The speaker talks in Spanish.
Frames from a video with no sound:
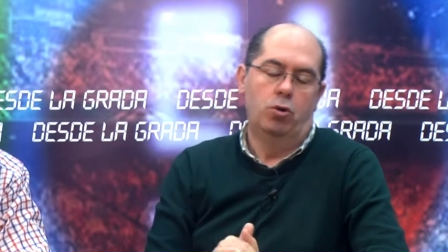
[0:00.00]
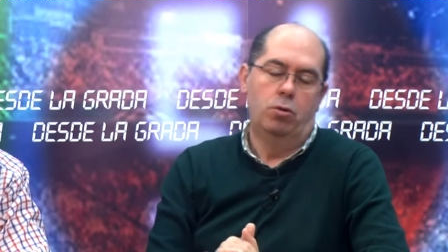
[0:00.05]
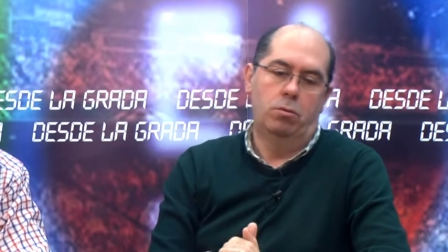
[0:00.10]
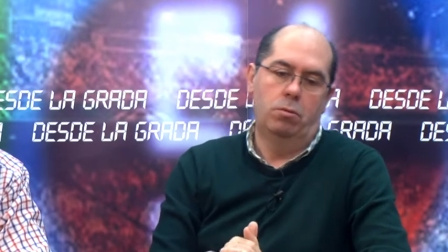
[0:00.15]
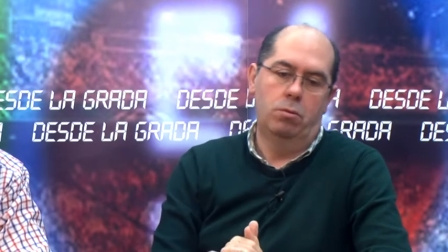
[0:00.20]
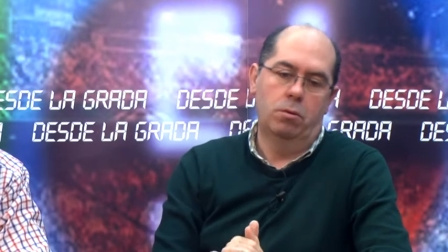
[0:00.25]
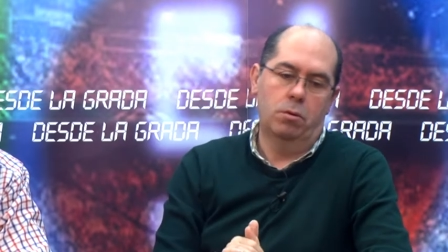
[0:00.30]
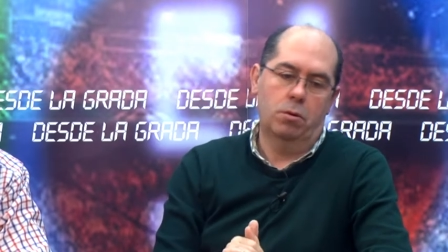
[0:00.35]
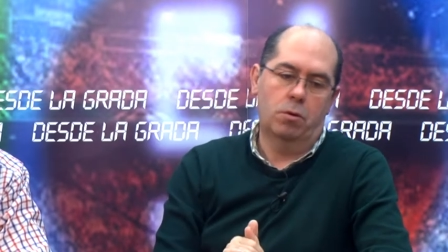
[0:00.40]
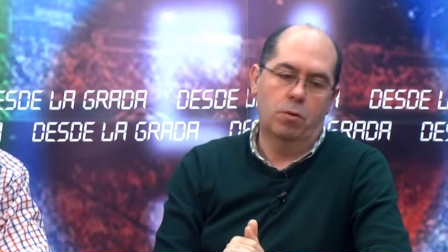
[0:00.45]

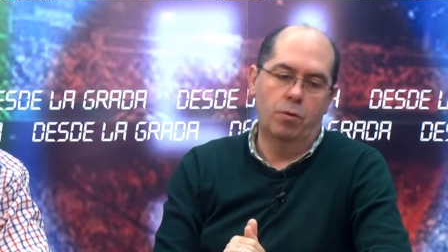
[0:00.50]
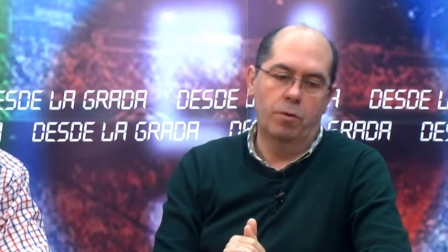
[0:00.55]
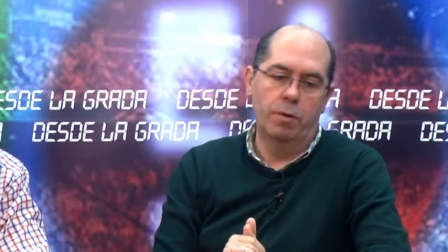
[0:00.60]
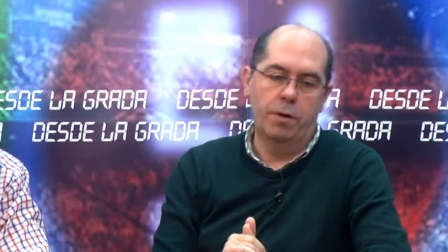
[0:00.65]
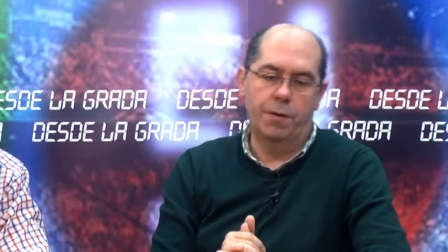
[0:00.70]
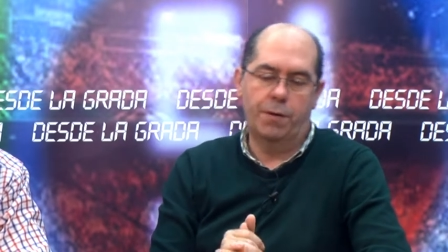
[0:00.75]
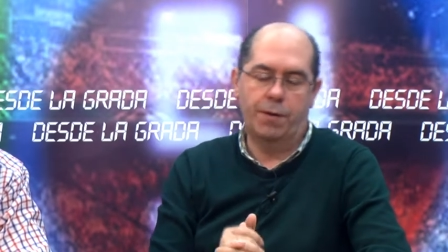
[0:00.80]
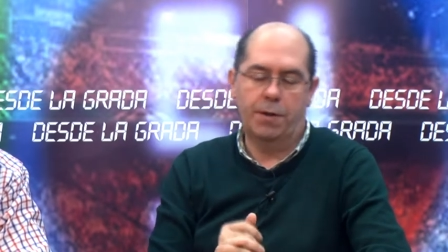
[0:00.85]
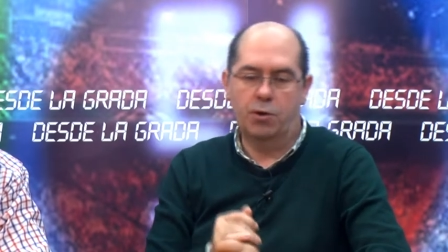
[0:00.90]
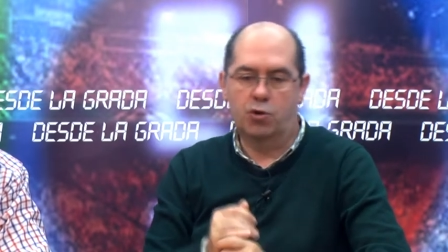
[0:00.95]
Mm, ¿cómo voy
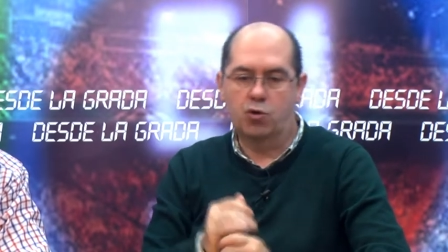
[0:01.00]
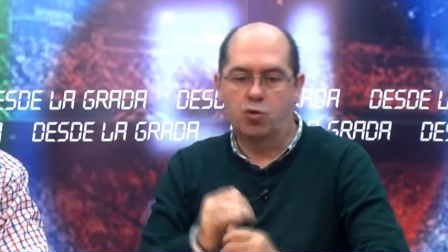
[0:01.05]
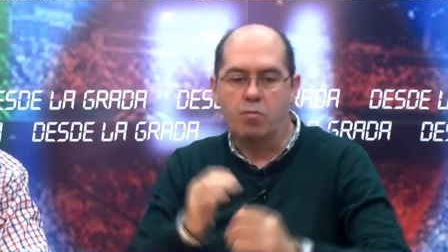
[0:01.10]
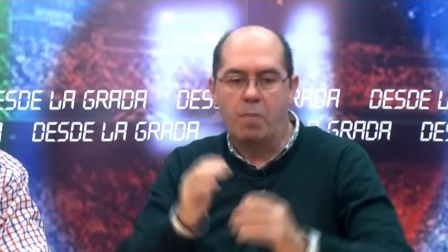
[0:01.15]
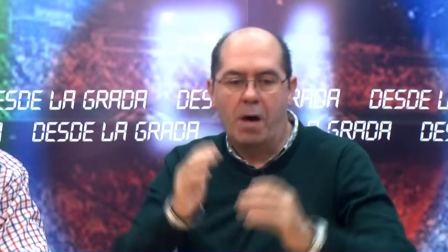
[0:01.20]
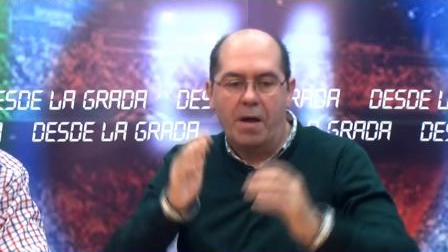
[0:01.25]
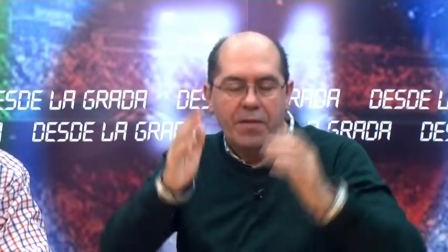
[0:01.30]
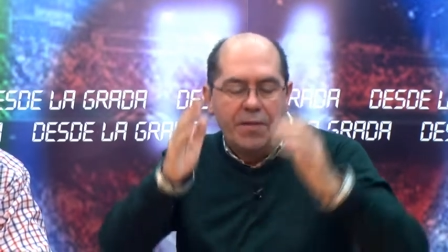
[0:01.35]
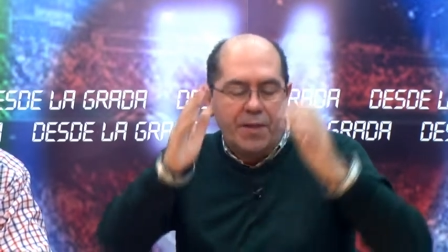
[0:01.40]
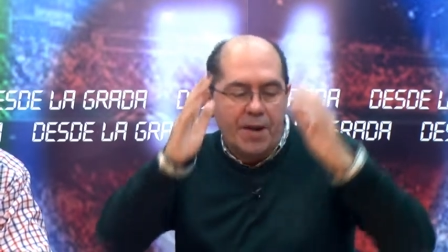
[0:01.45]
a decir? su
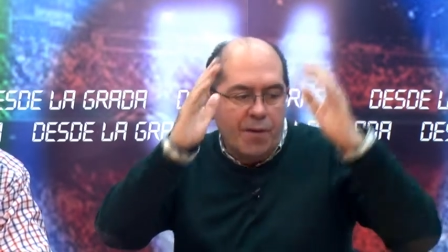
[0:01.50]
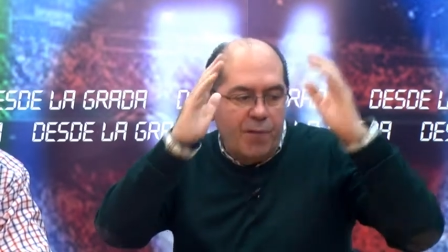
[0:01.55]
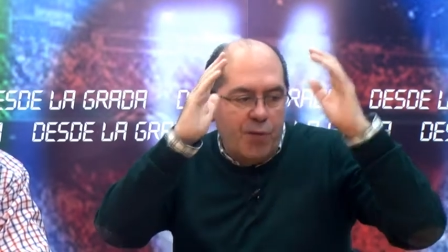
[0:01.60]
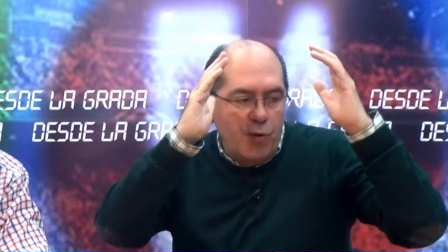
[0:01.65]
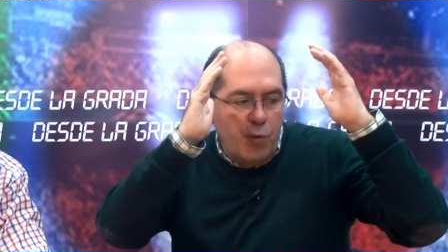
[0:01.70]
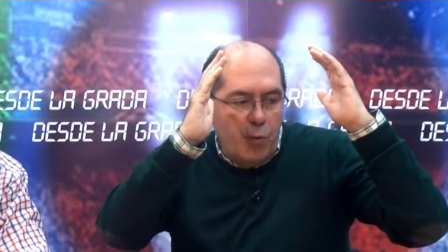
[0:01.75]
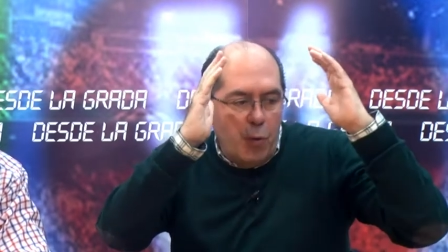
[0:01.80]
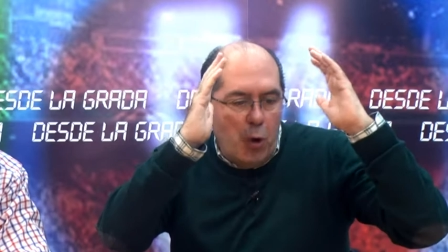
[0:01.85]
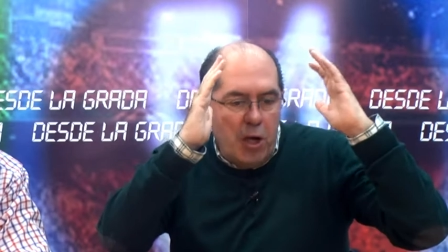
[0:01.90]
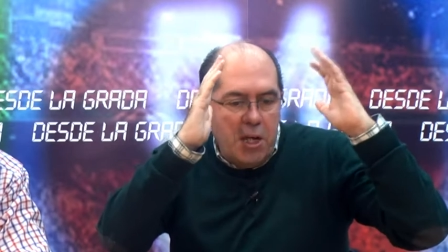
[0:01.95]
mantra
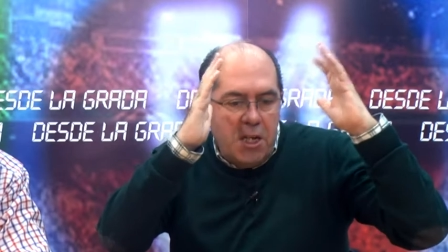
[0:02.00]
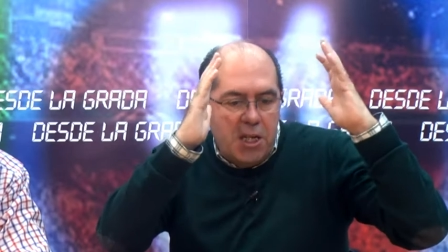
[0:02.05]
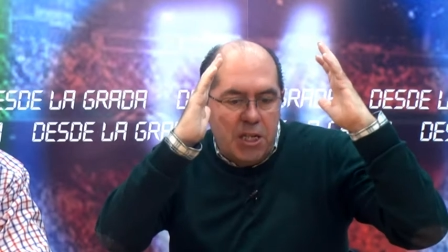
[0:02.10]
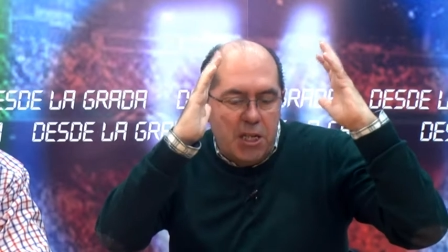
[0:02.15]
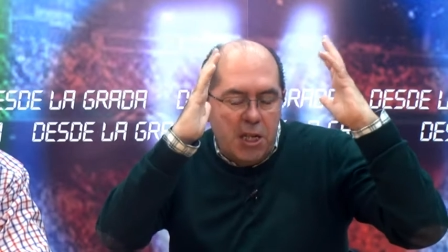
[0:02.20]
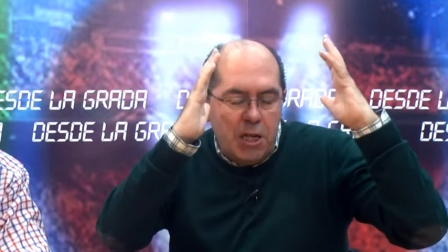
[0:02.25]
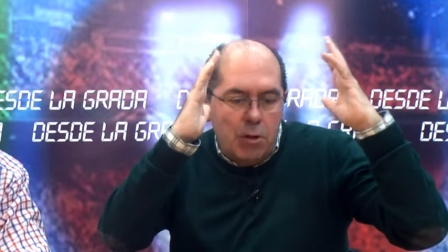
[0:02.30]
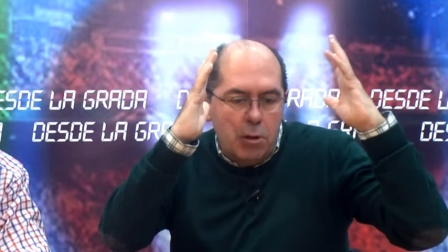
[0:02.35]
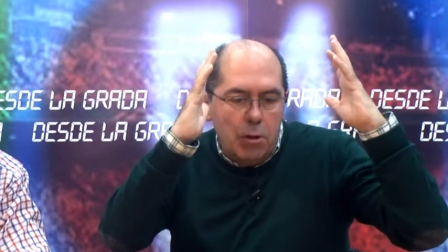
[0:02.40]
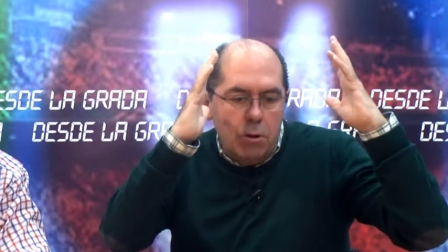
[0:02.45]

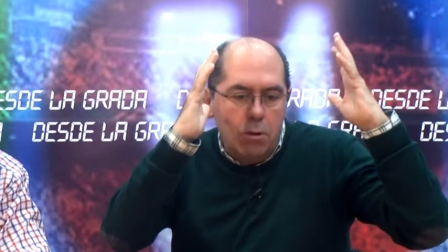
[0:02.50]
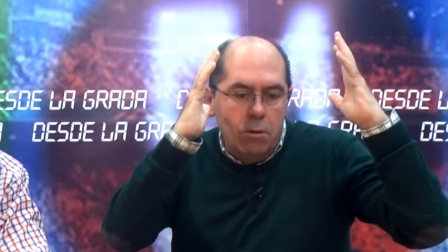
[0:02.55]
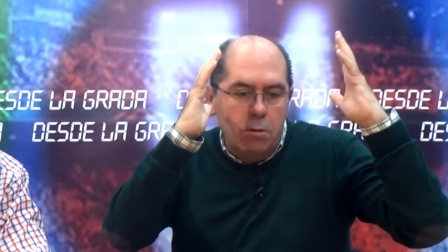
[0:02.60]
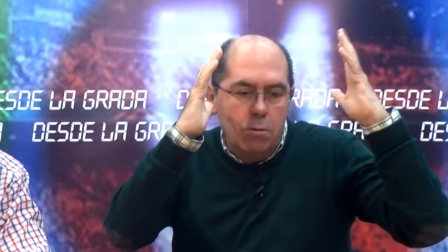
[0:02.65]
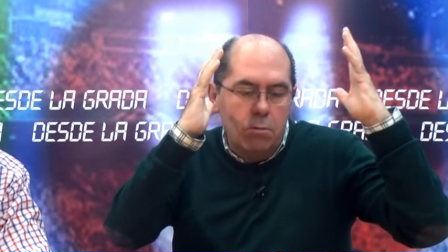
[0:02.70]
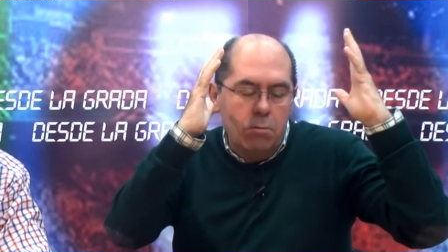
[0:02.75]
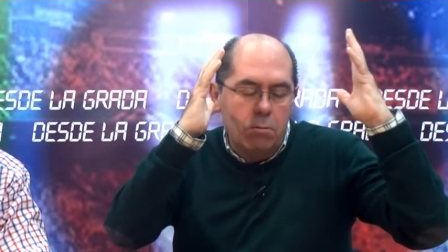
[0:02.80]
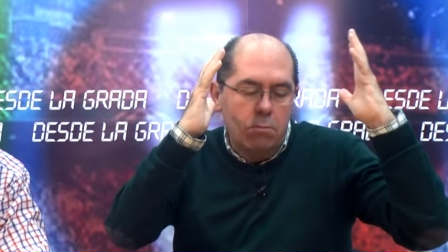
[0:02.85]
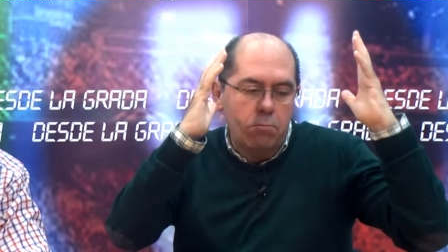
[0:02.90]
futbolístico,